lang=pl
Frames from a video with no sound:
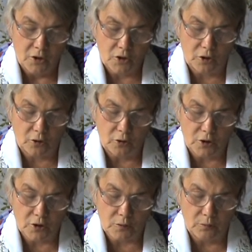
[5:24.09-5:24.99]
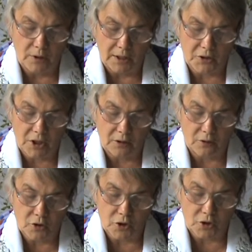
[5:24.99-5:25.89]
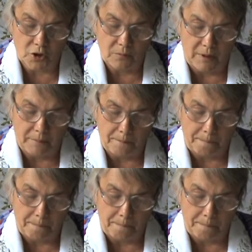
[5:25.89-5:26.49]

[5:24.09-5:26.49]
czy to nie złuda, czego się trzymam.